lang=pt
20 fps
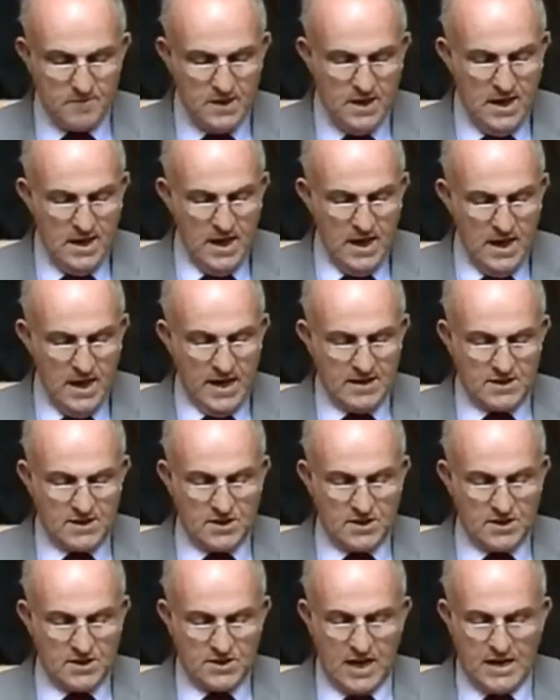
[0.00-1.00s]
É
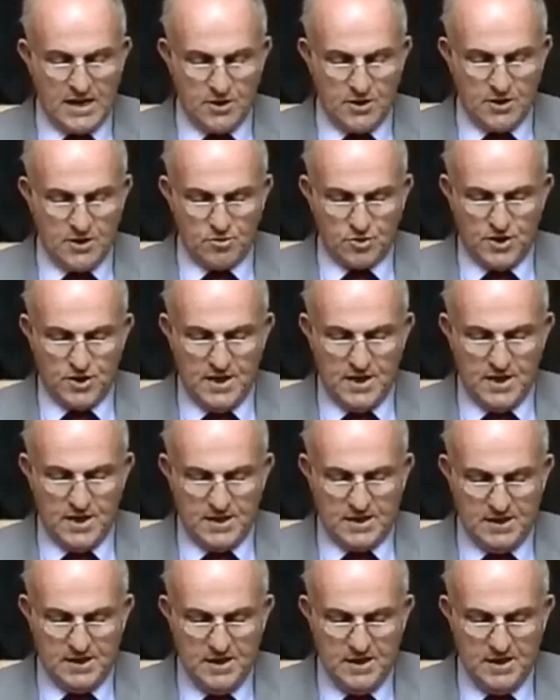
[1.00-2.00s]
necessário e
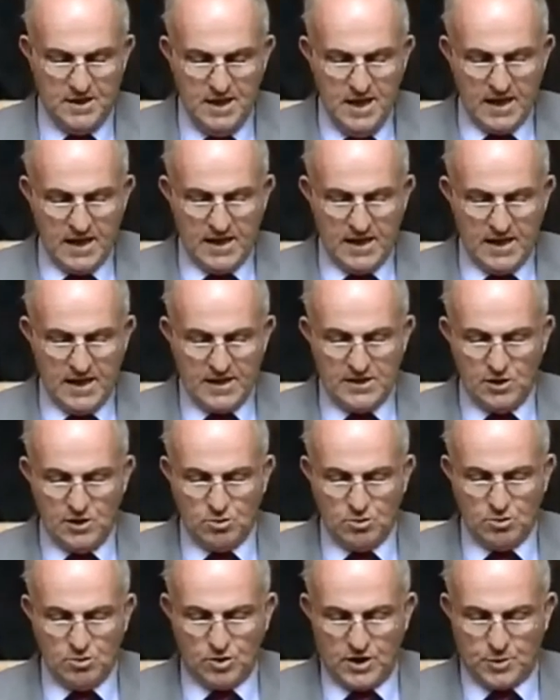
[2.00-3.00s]
urgente garantir o
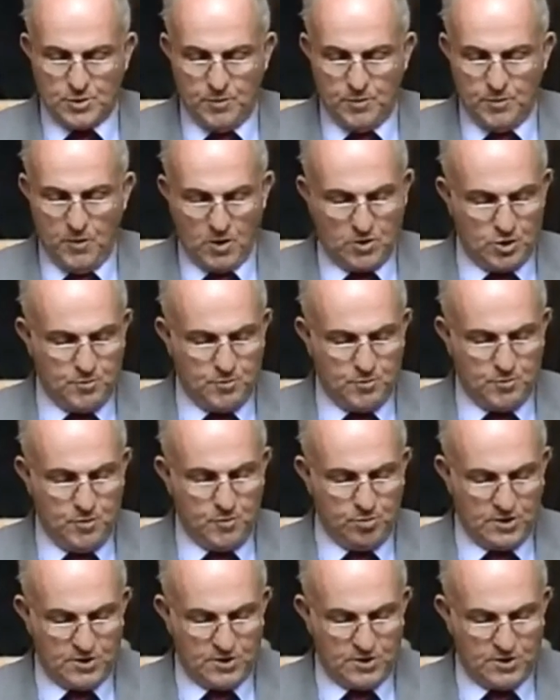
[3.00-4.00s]
transporte das
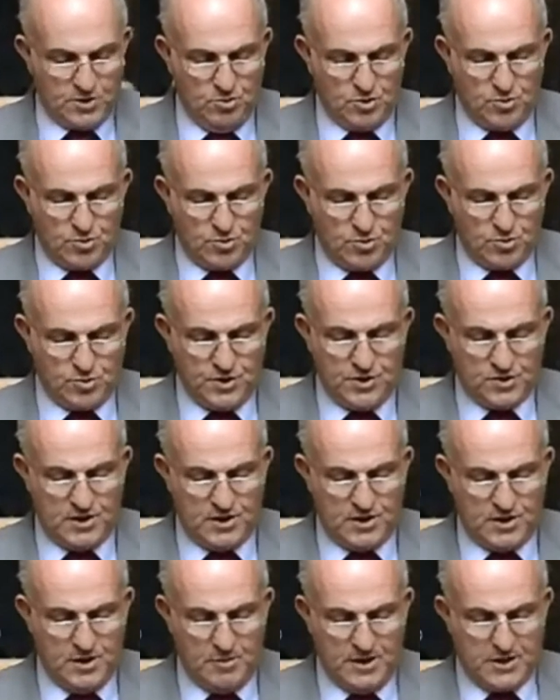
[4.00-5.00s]
populações dos sítios da
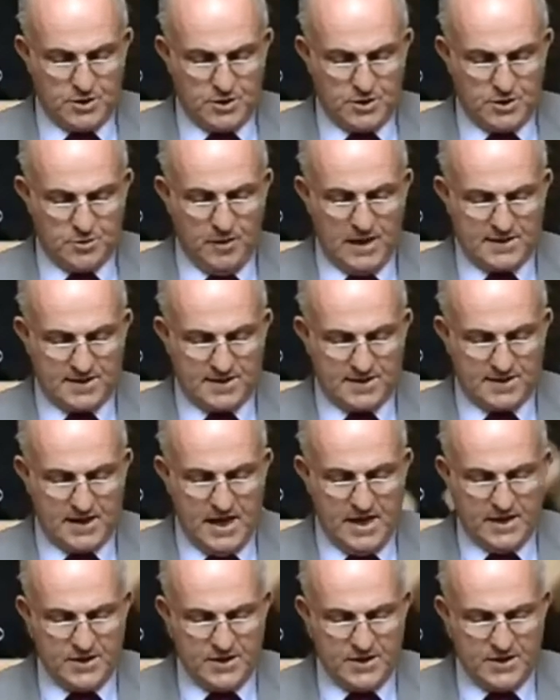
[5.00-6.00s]
favor de concluir,
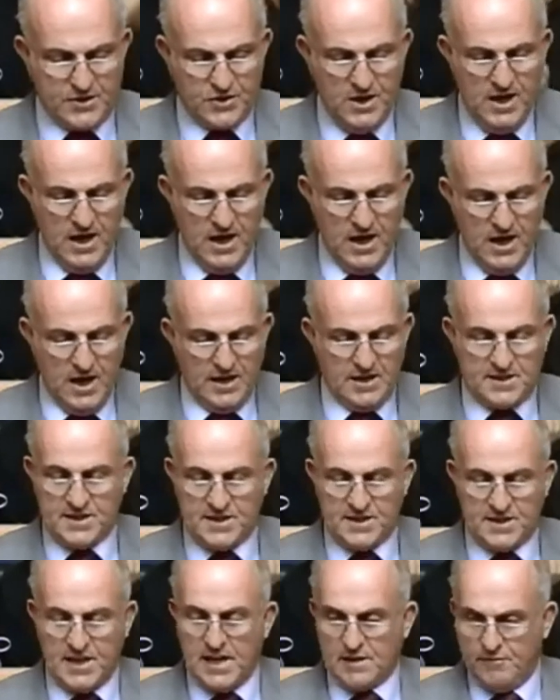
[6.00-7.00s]
e da
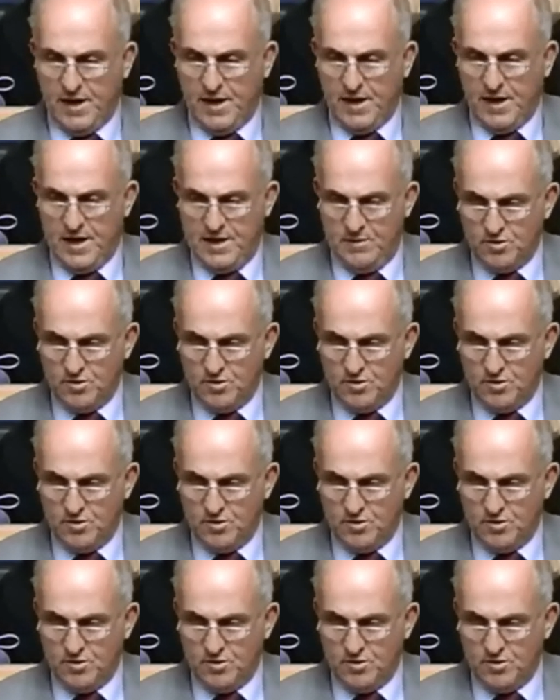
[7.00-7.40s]
Seara Velha. Muito